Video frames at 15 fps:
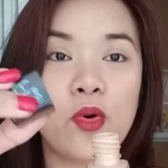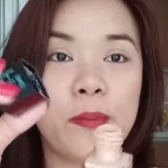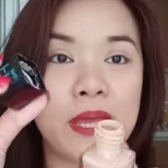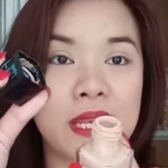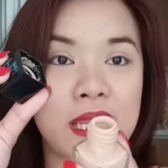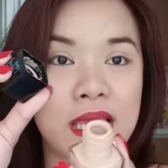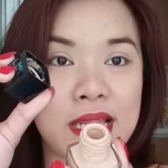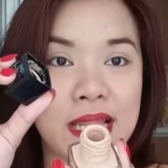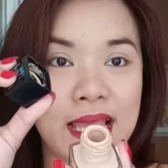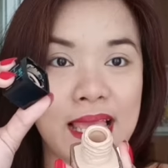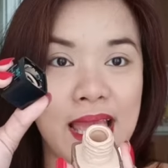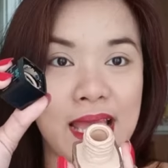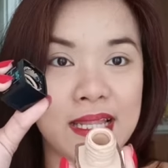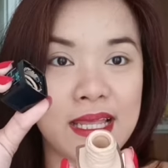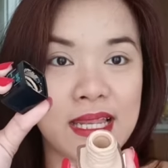open it,
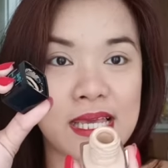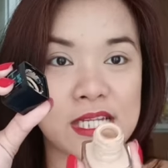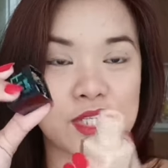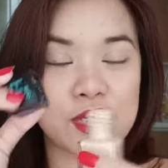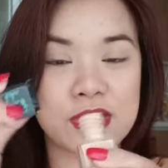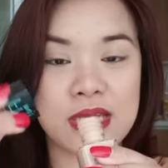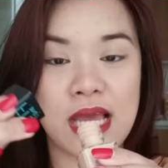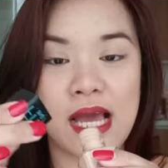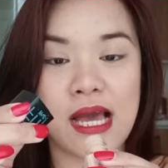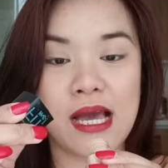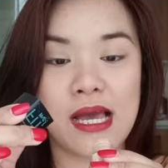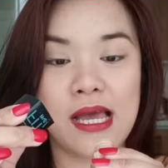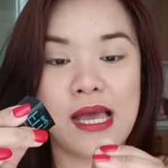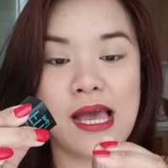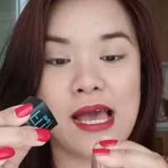ayan, diretso
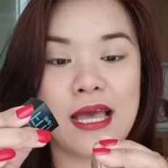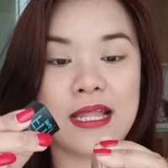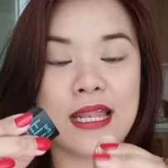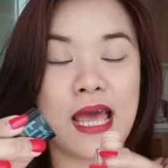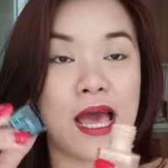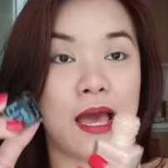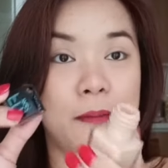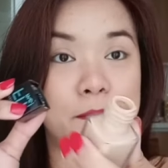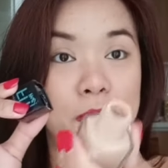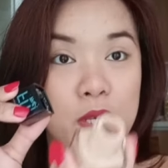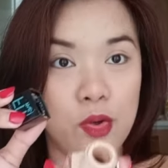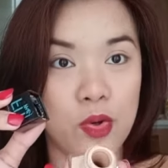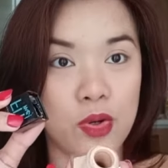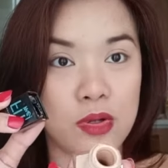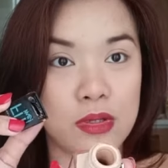siya na
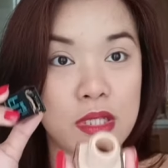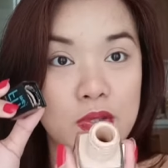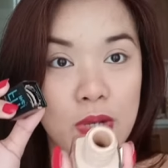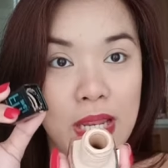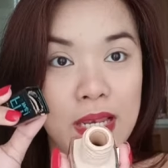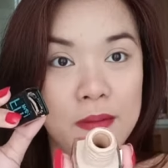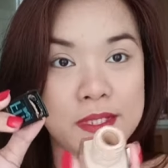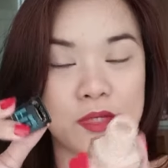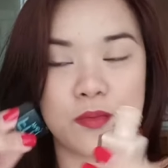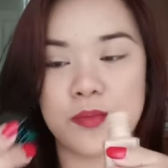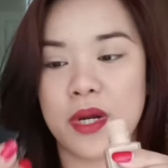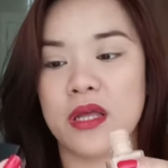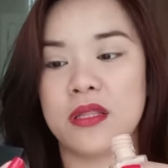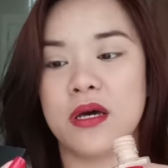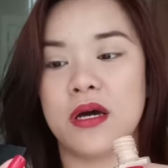bilog. Dito lalabas yung
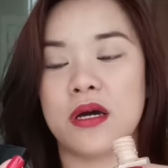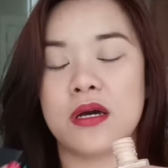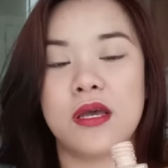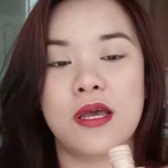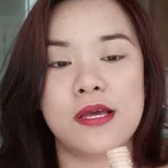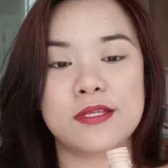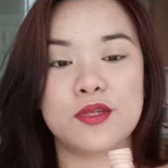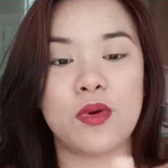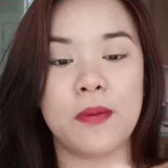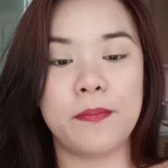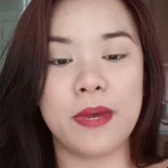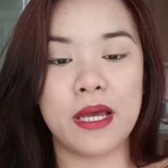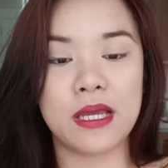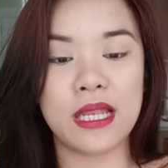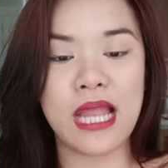product. So,
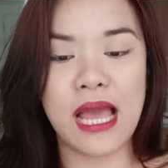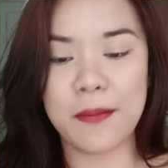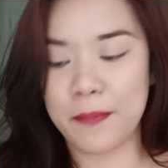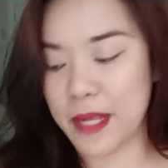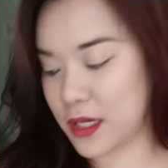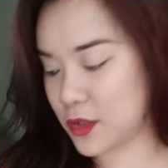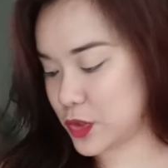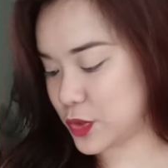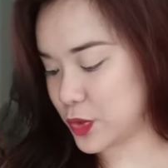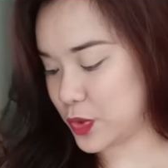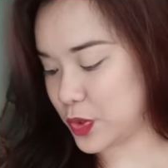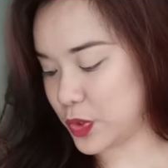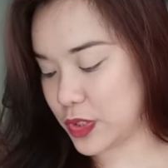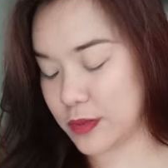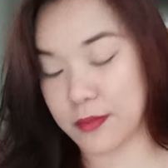kapag ina-apply ko to
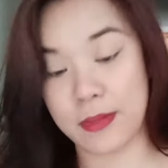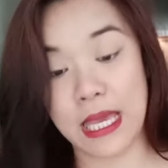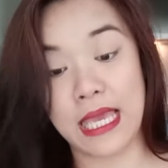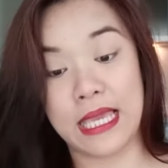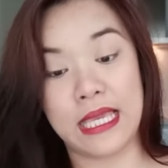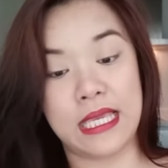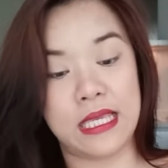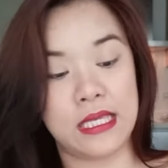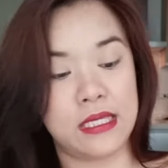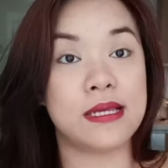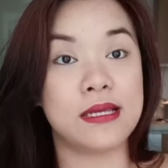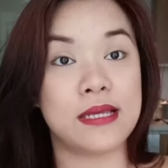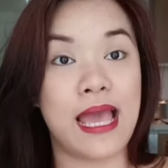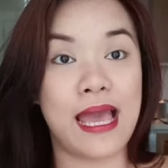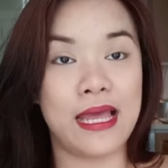on my
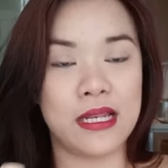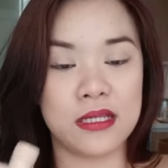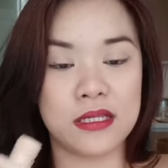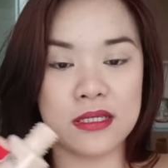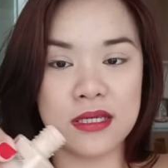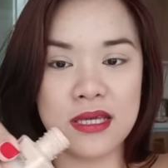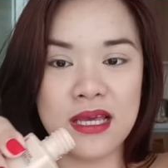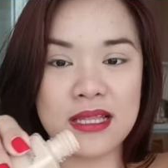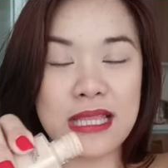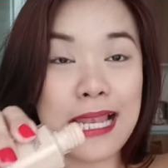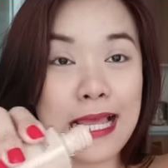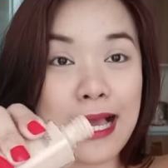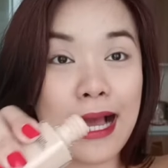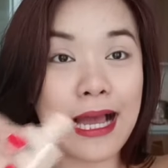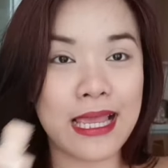hand,
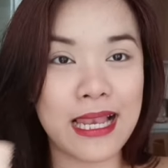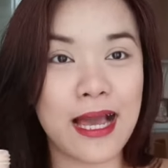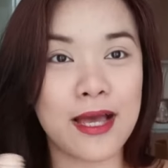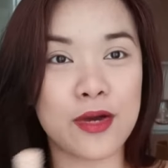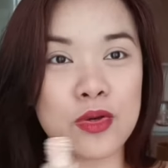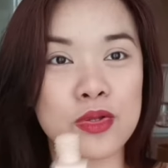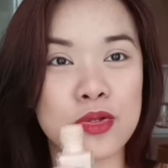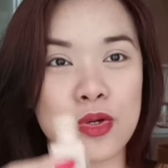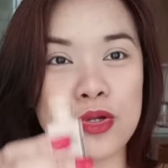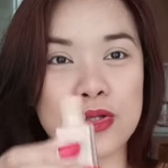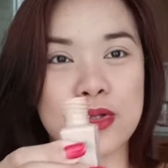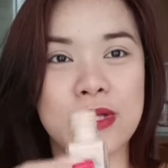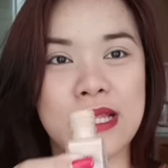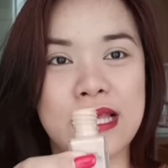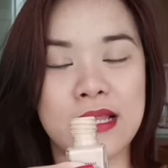talagang kailangan kong
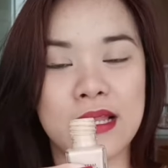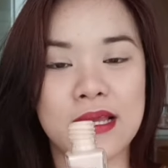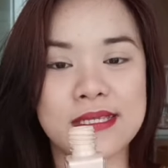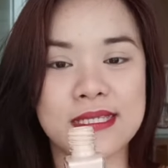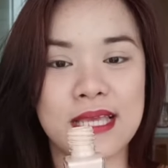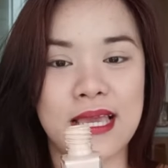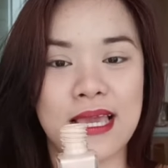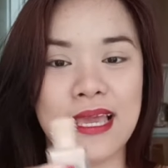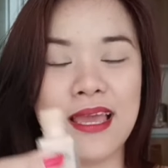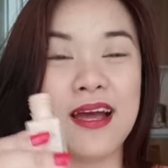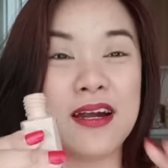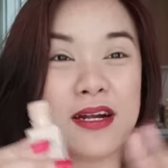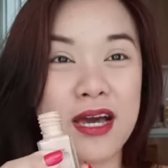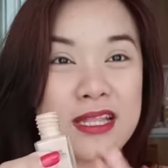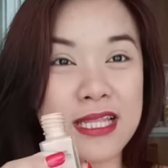kontrolin kasi
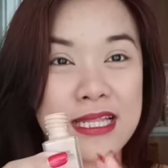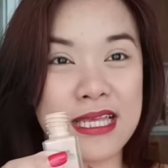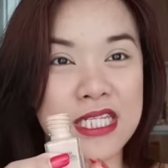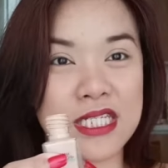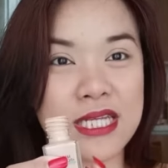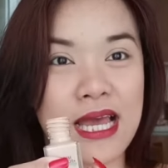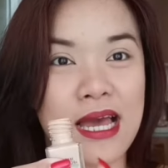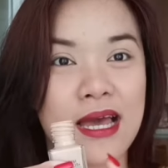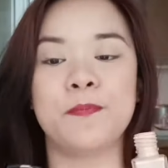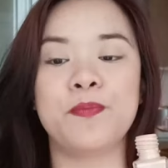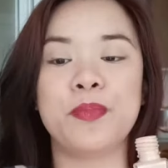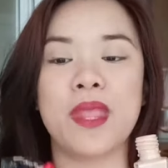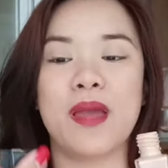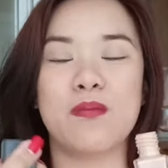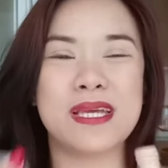runny din siya.
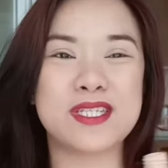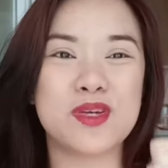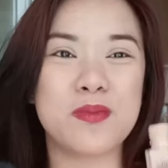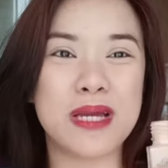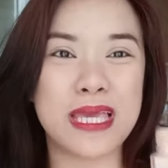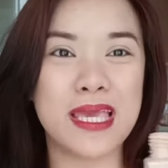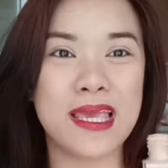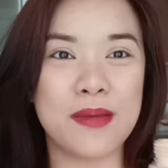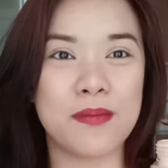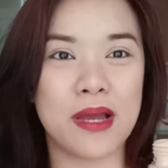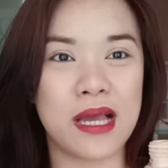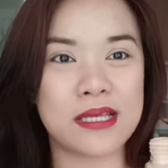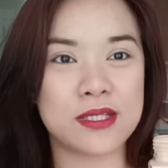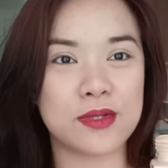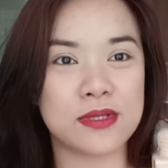Medyo magiging
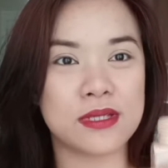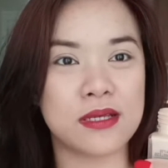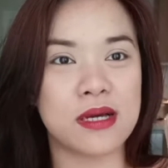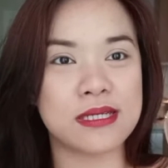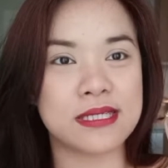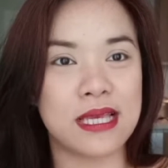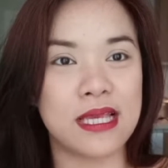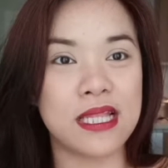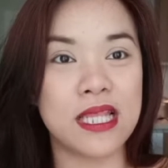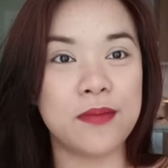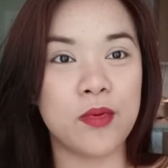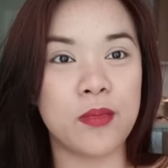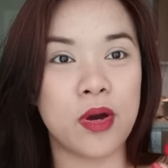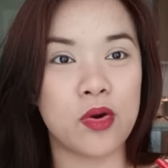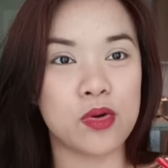magastos kasi hindi
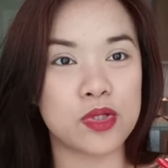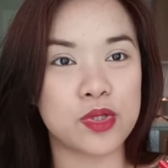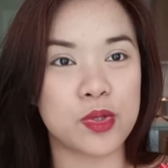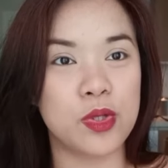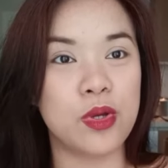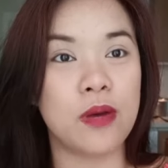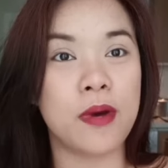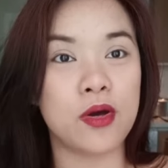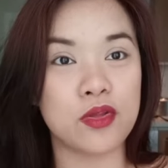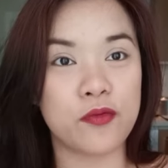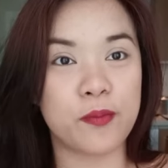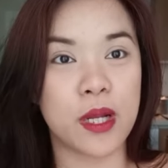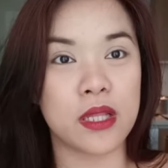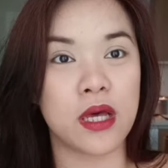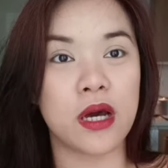mo makokontrol yung amount of
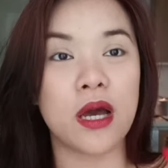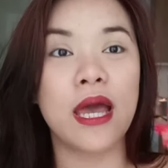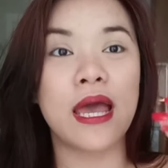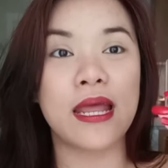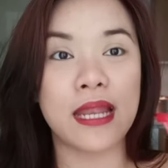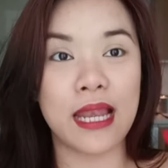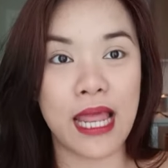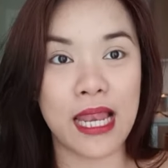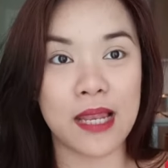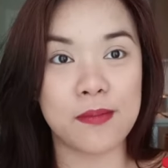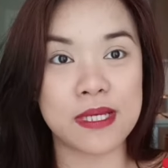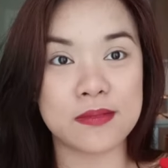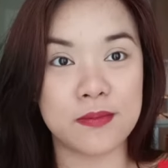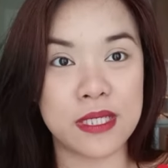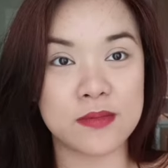product na
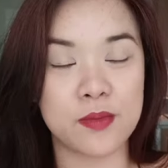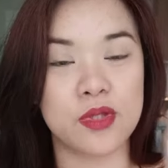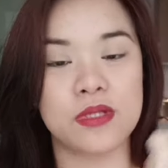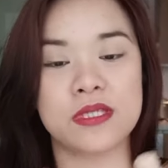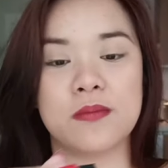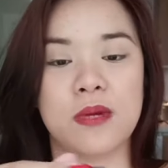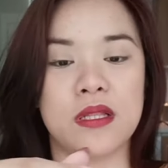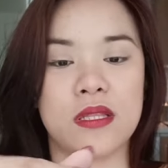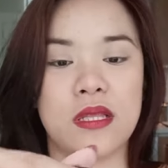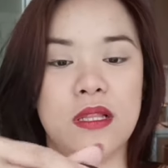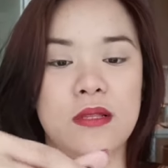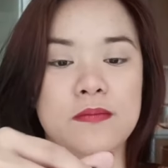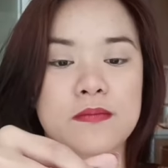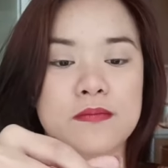lalabas mismo dun sa bottle.